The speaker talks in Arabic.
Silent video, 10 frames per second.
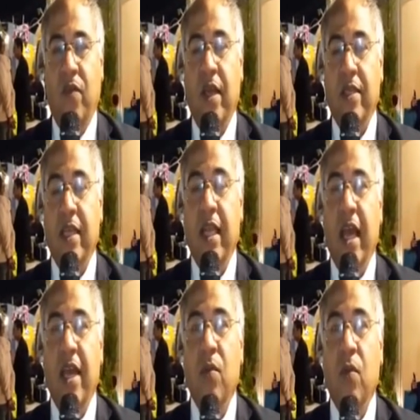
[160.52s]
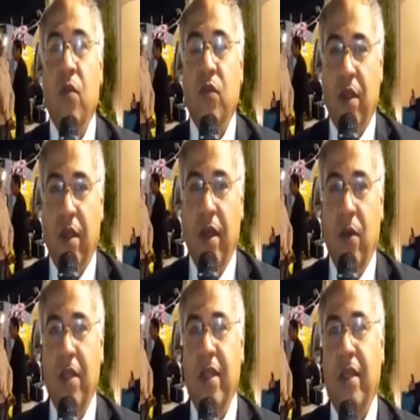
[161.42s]
في هذه الايام
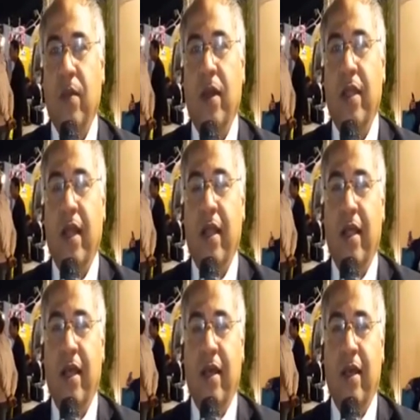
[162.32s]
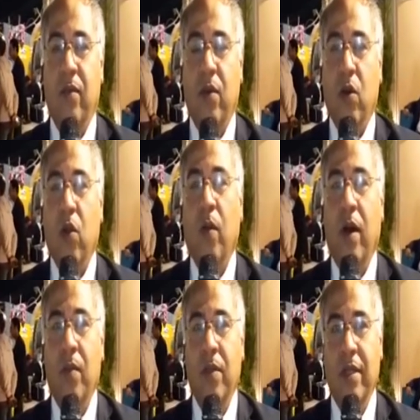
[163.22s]
المفترجه واحنا طبعا على
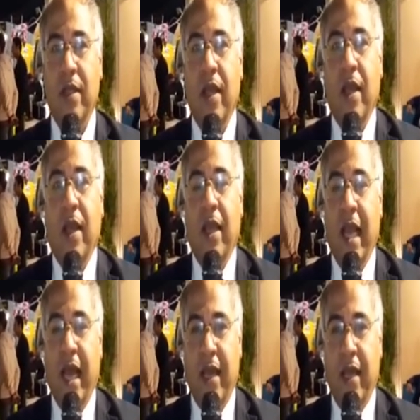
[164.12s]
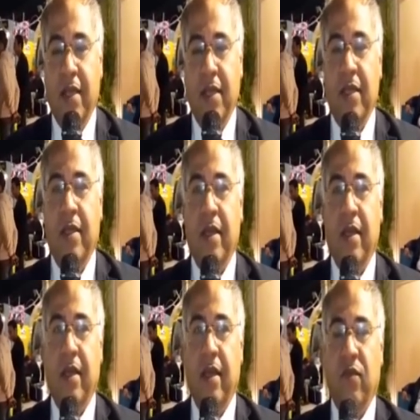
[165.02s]
مقربه من الاعياد عيد
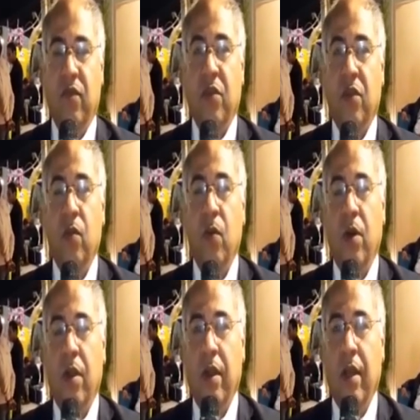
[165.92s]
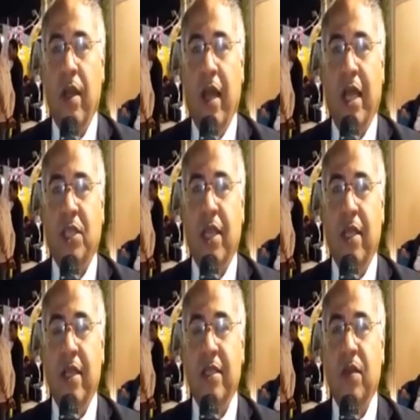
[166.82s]
الفطر المبارك
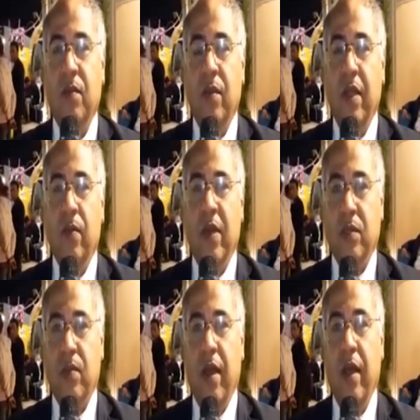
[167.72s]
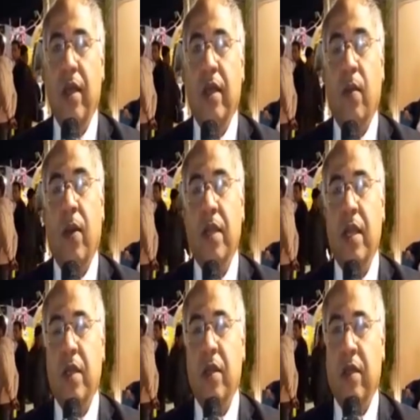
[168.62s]
عشان نرسم البسمه طبعا
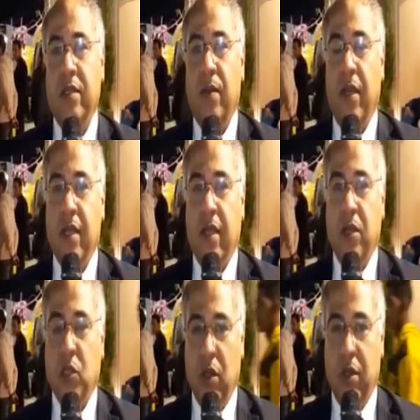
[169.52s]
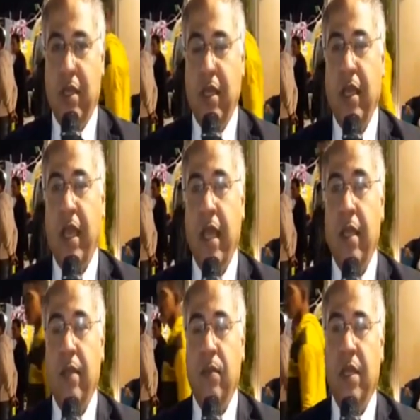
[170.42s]
الاختيار زي ما حضرتك اشرت
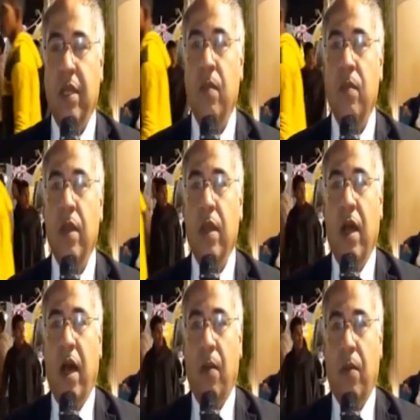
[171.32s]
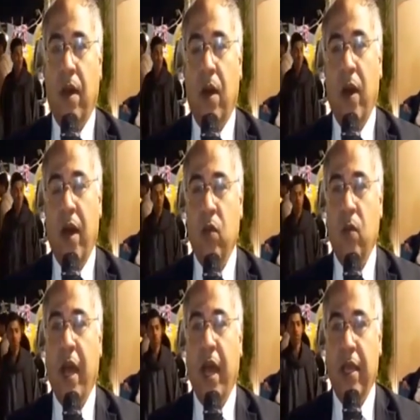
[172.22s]
كان بيتم عبر قواعد
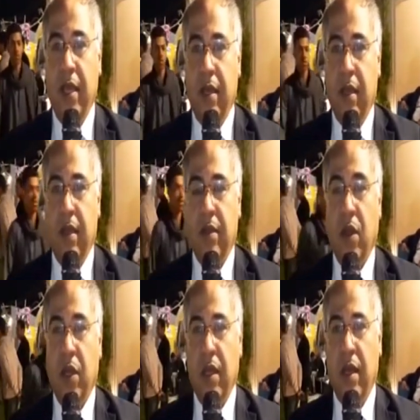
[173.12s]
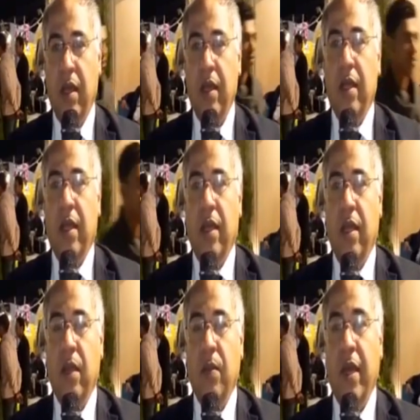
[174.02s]
ومعايير دقيقه آه،
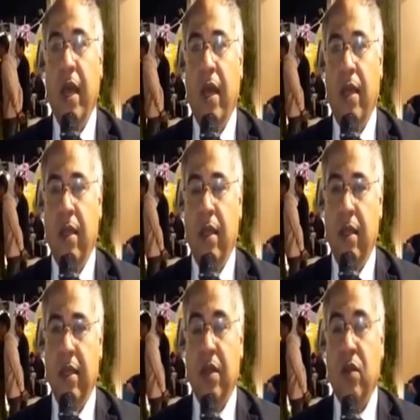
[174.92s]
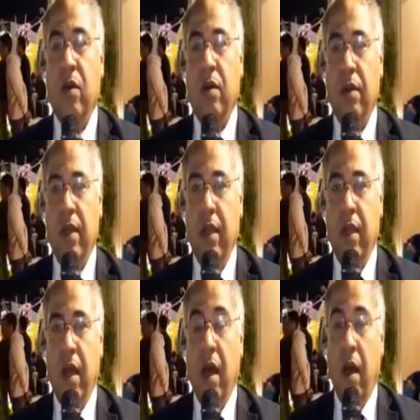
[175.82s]
اللي بيها آه، نختار
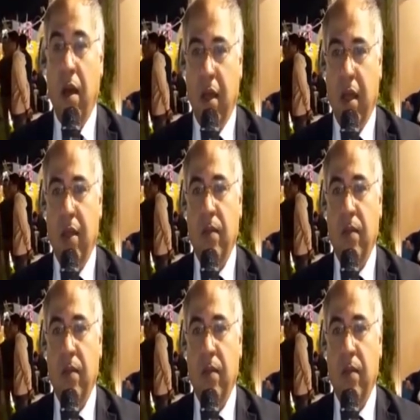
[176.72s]
الاحق